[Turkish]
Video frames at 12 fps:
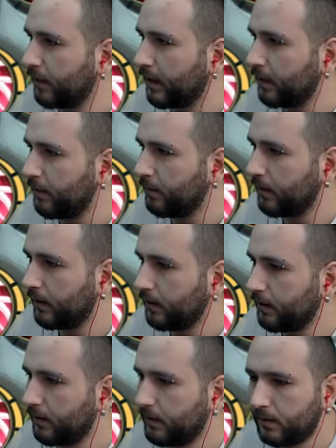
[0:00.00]
Bak adamlar.
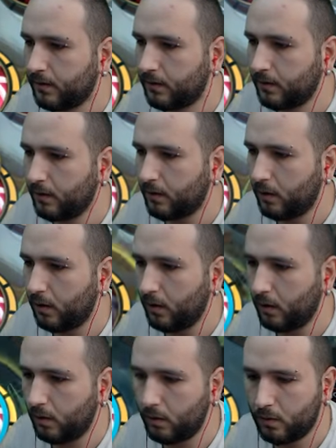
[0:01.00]
Oh
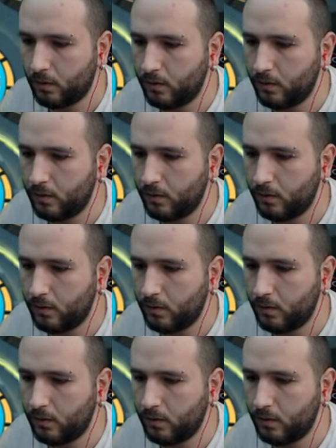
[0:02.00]
oh.